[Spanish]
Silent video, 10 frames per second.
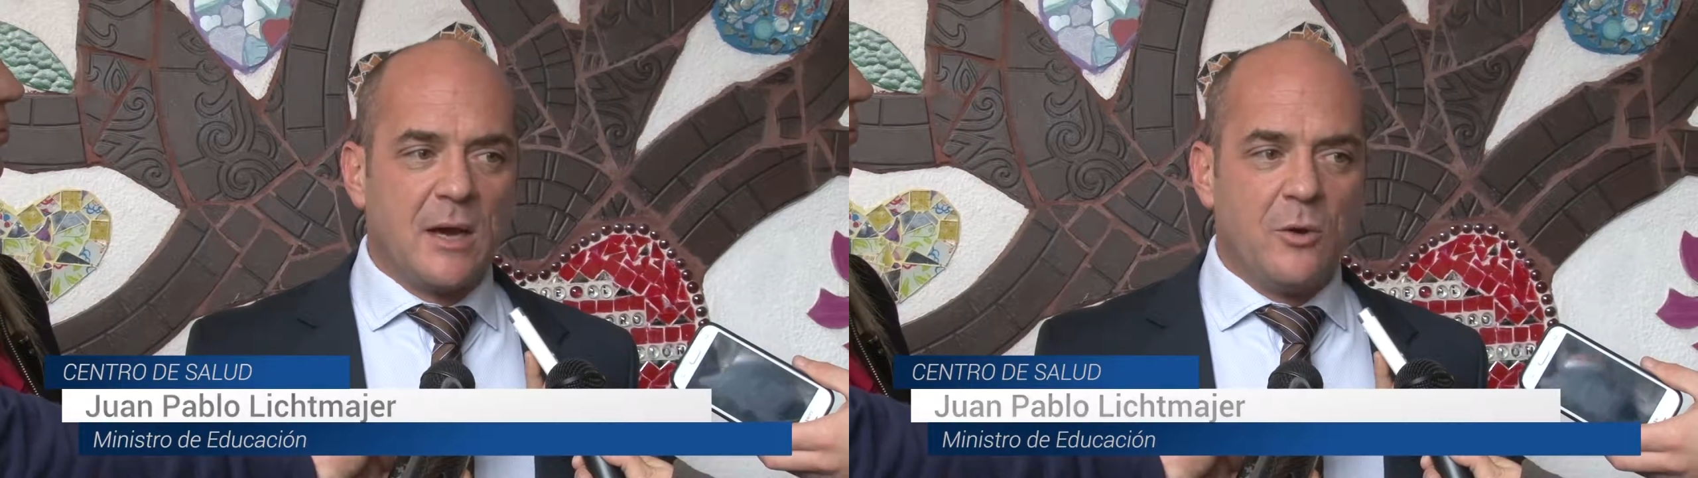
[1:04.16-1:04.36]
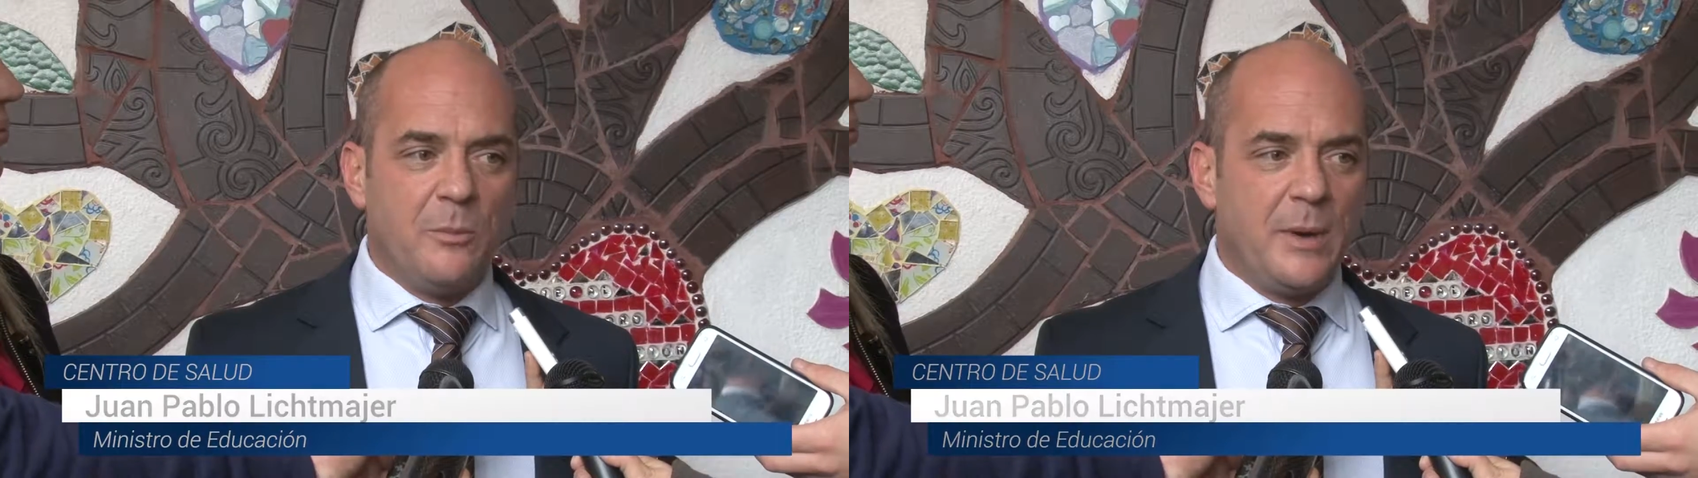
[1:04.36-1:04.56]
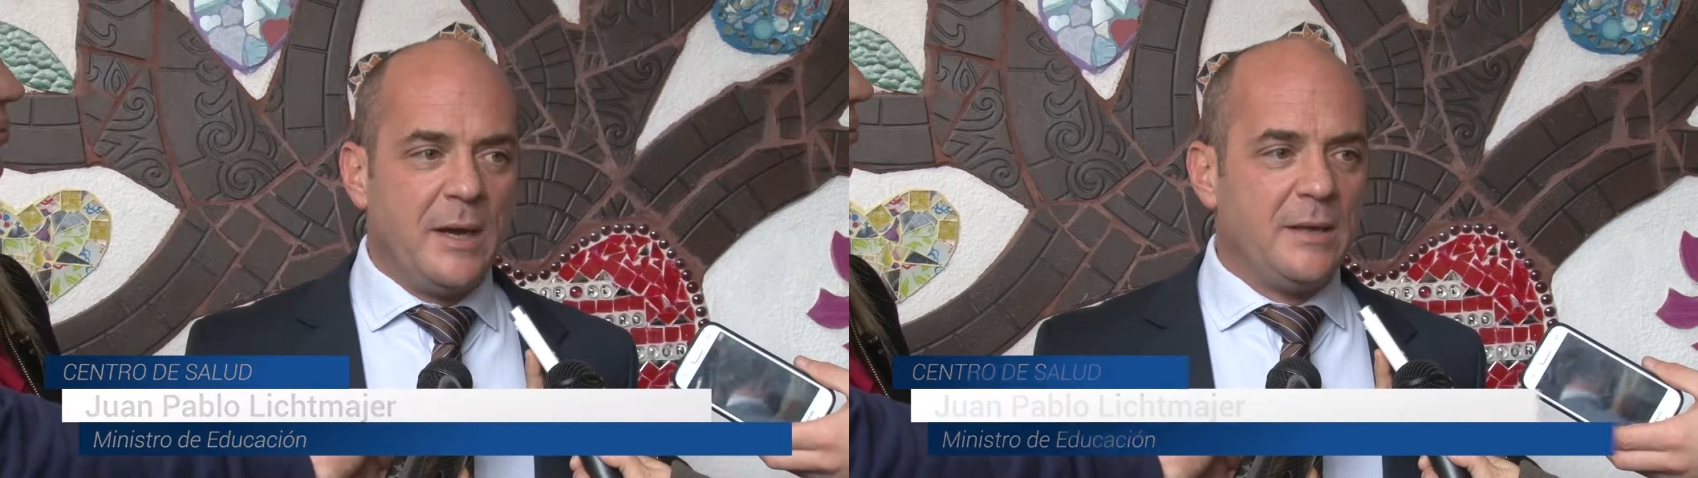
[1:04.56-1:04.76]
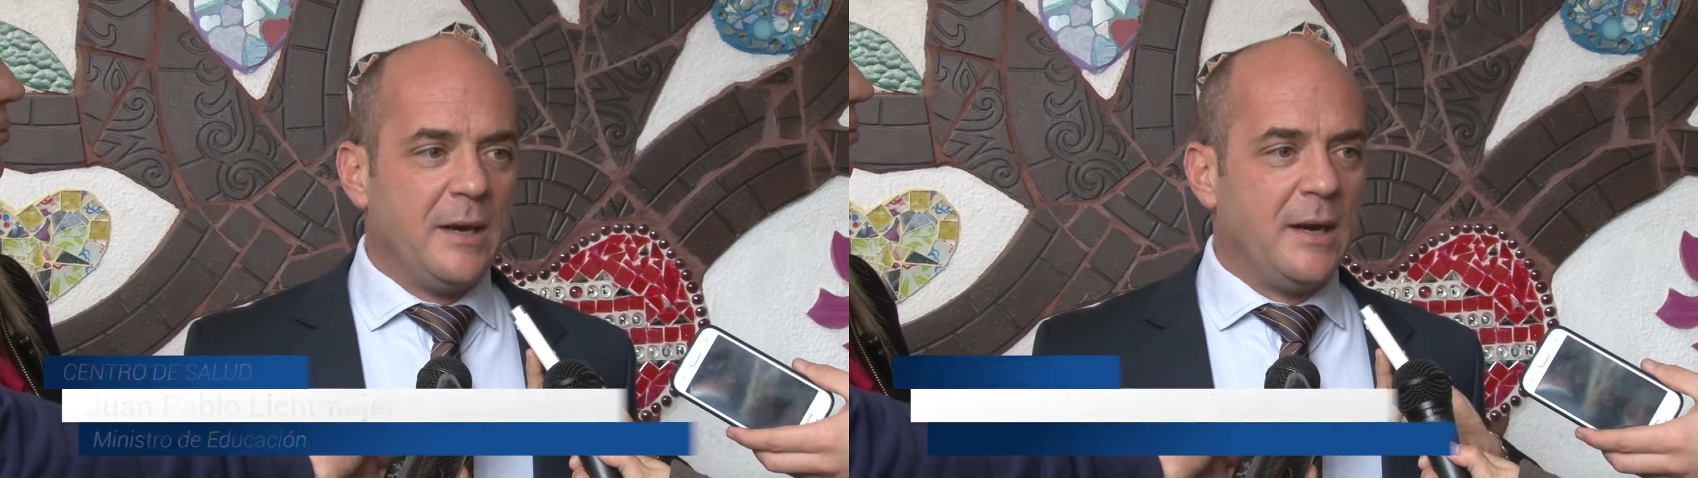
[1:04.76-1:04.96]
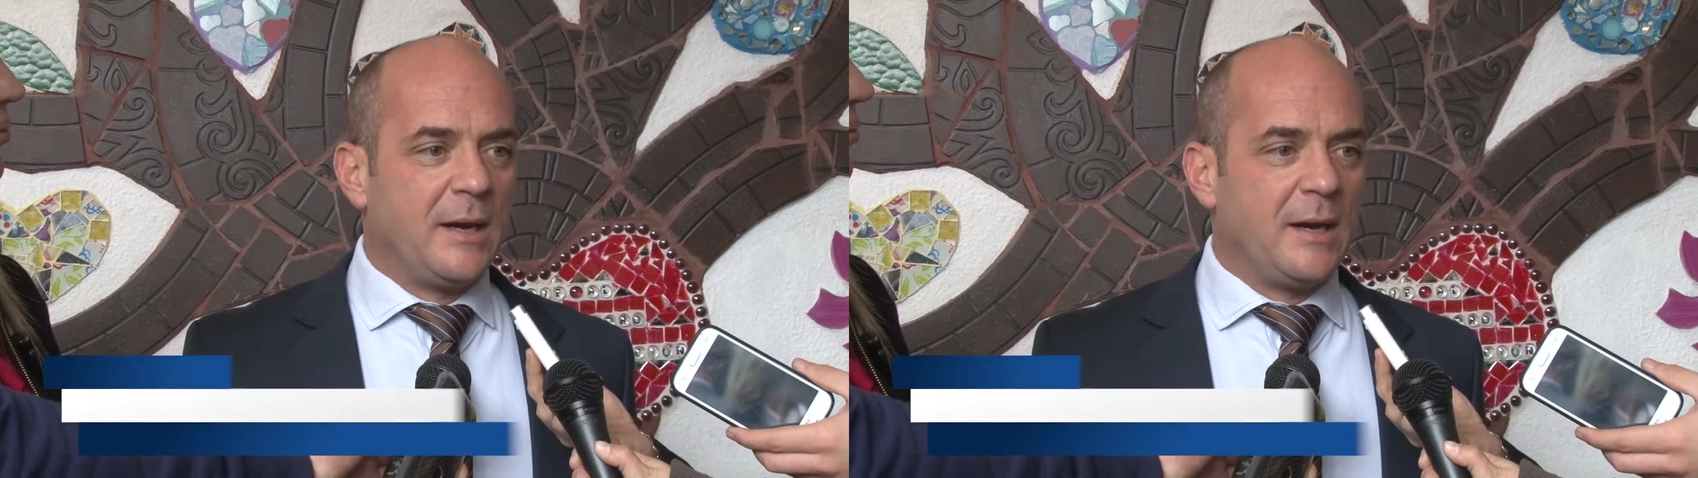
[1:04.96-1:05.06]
acompaña, el